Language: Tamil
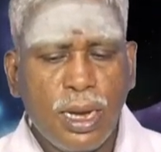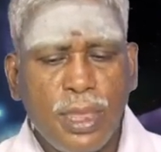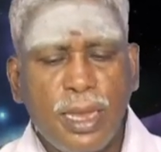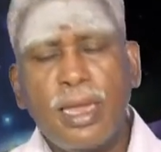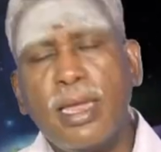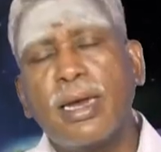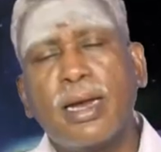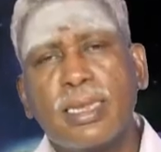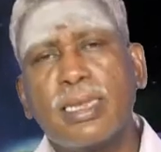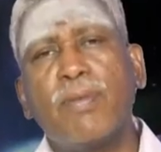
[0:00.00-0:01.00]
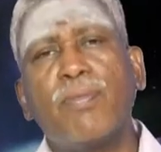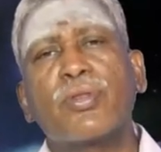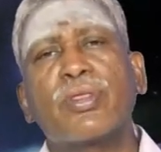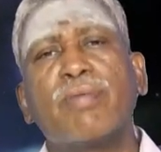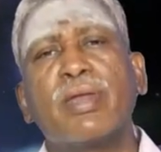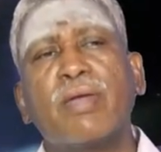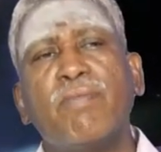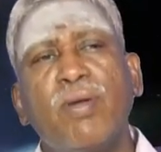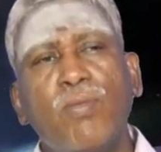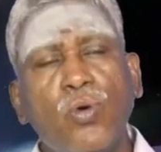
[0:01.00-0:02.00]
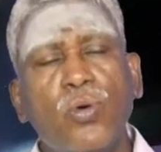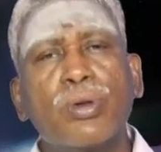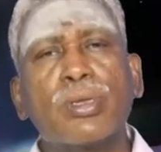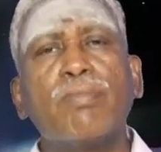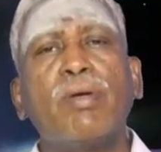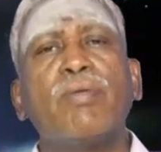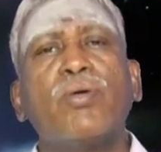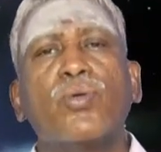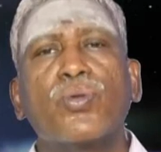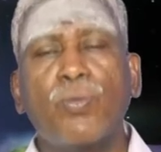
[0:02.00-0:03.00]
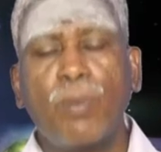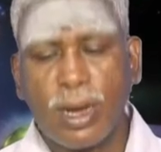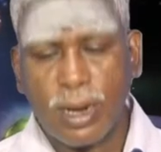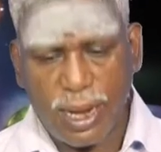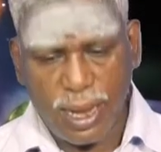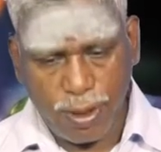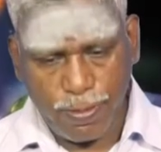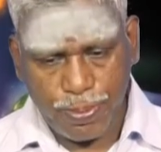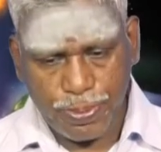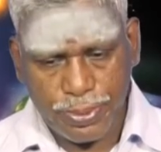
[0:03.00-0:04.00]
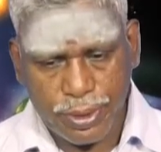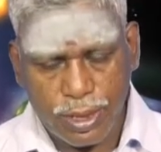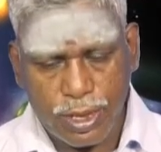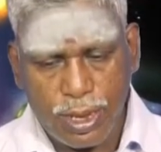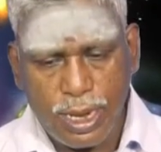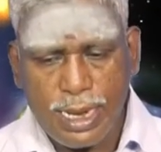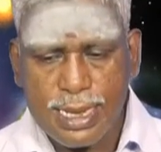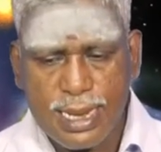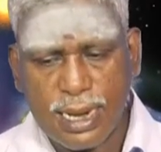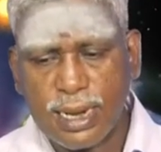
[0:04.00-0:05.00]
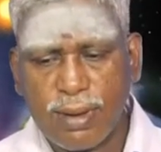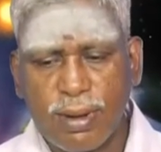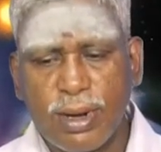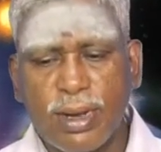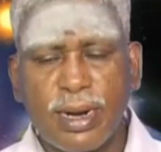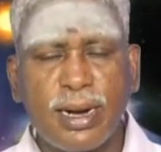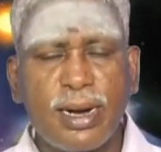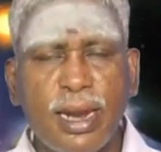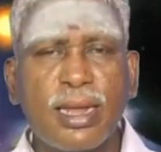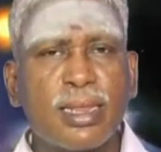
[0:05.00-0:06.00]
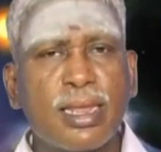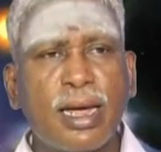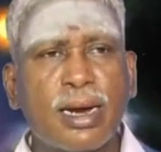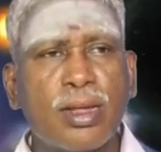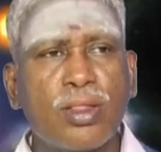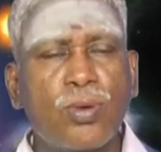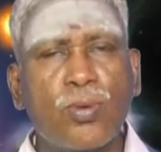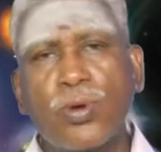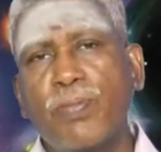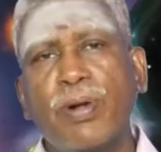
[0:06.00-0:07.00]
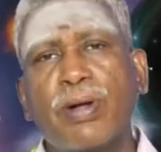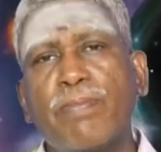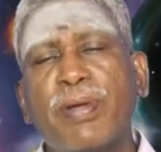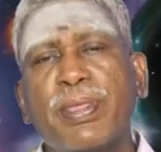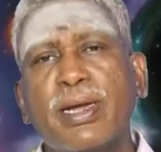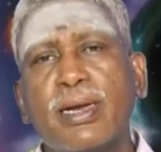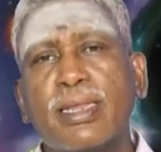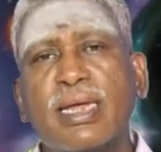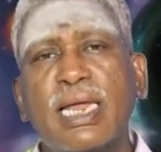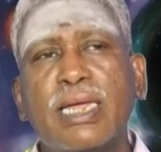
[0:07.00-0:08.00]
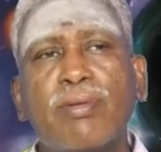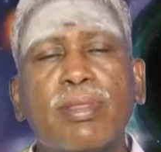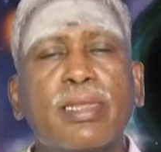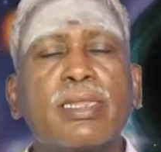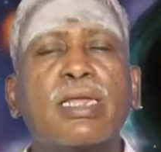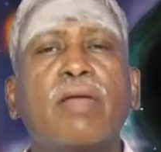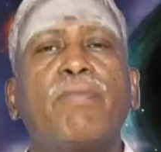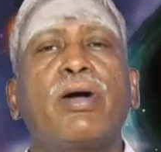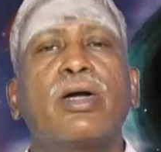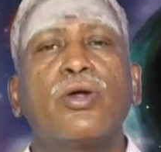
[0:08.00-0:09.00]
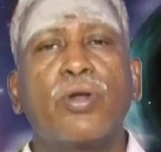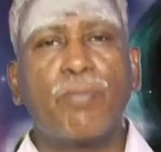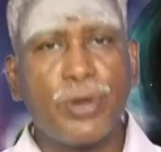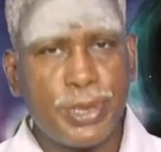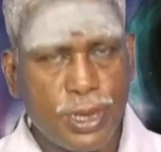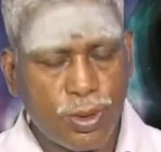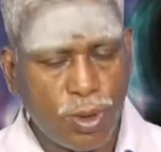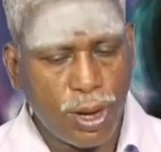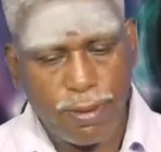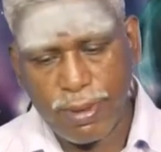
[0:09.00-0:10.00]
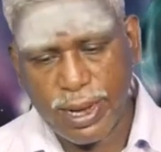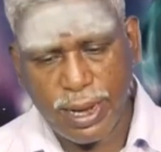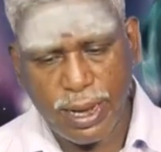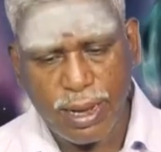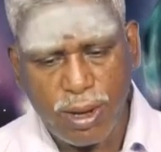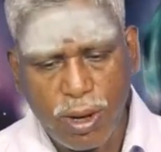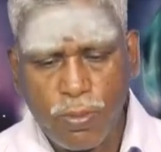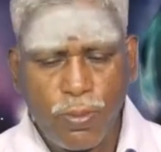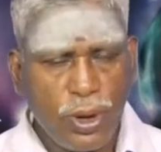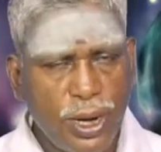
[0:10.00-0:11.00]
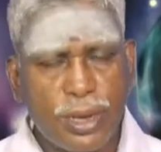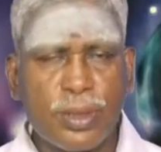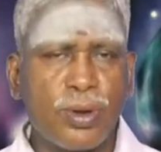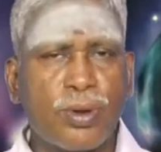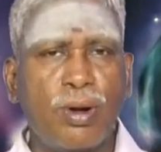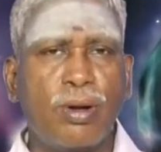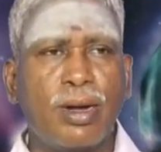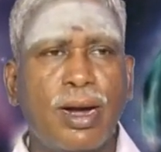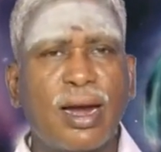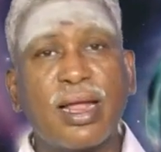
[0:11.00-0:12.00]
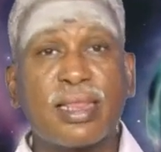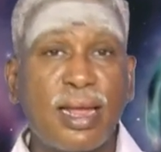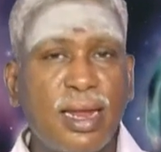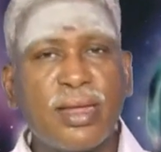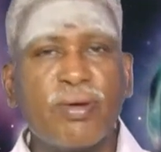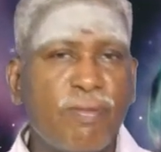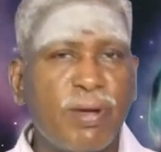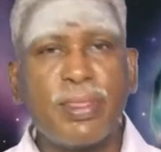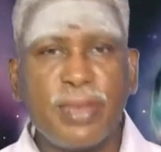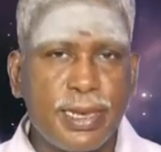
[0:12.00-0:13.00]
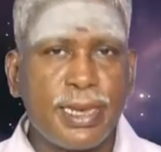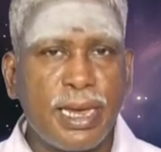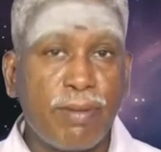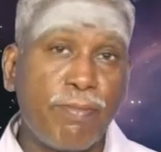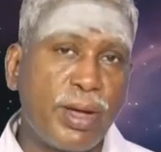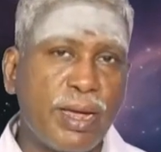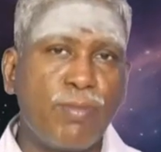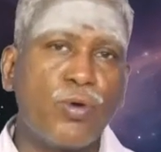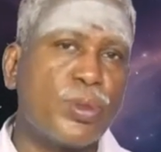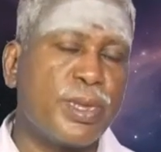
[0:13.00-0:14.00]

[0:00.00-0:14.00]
இந்த ராசியை பொறுத்த வரைக்குமே மூணு வருஷமாகவே ஒரு சுமார் நேரம் சென்ற வருடம் ரெண்டில் இருந்தால் ஒரு பக்கம் பார்த்திங்கன்னா தலைக்கு வந்தது தலைப்பாகையோடு போச்சுன்னு சொல்கிற மாதிரி போயிட்டு இருந்திருக்கோம் ஆனால் தலைக்கும் வந்துச்சு பயம்